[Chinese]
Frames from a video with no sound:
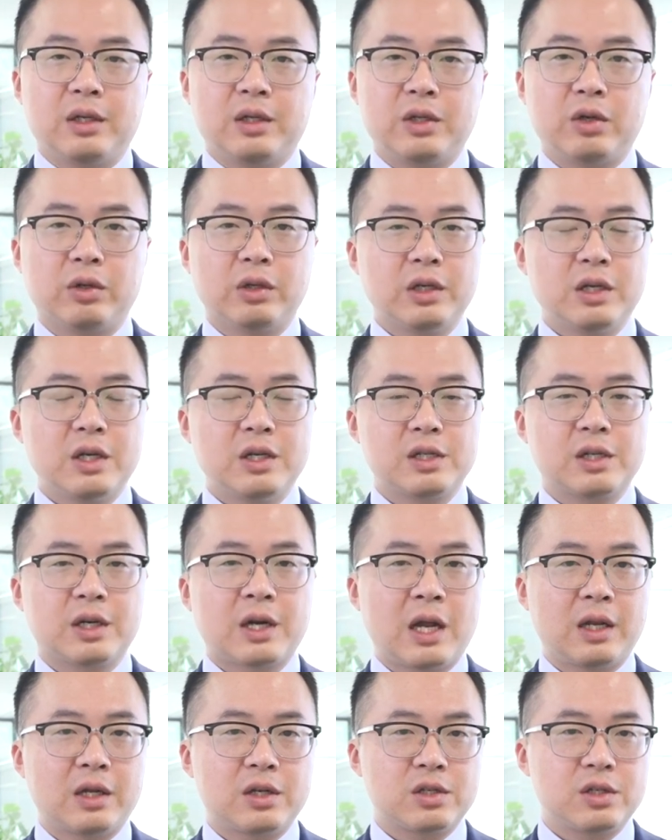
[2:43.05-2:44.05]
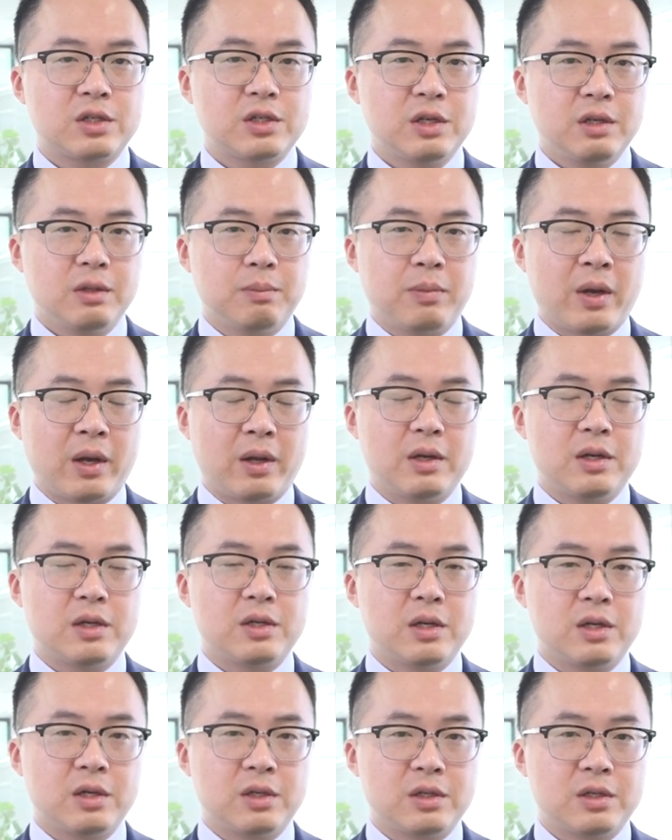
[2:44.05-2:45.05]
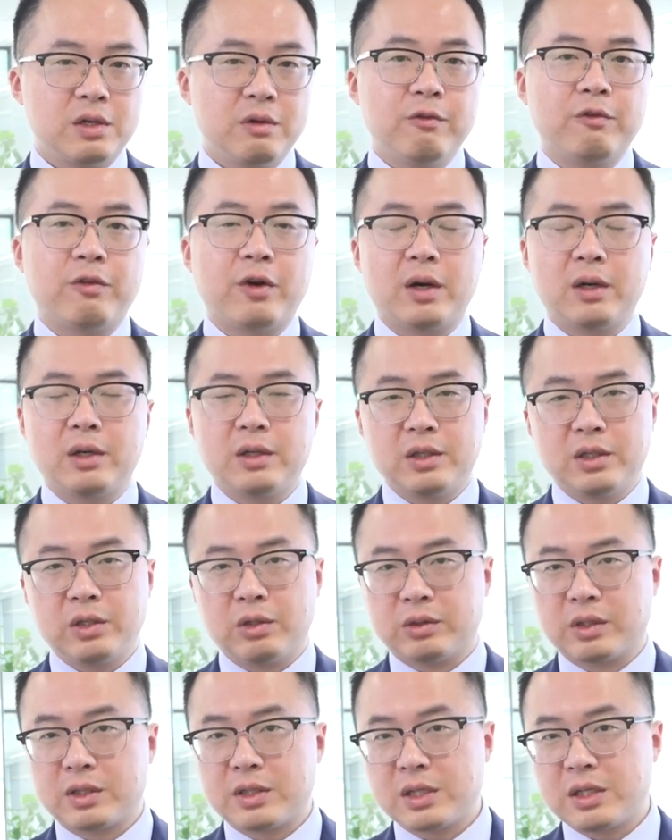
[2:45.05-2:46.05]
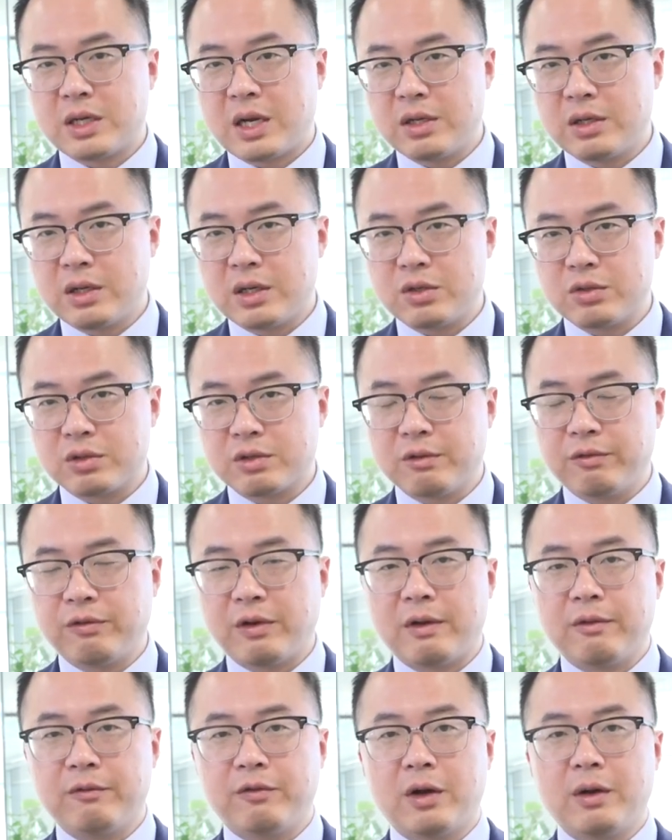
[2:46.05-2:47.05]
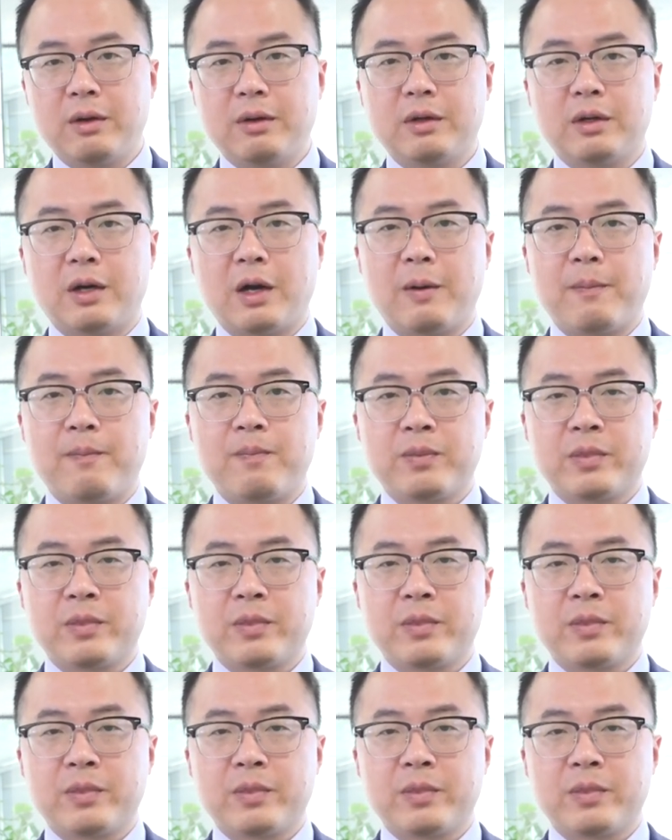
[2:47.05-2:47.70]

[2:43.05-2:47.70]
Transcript: 有的人是看的是正盘，嗯，正方；有的自然呢就是反方啊。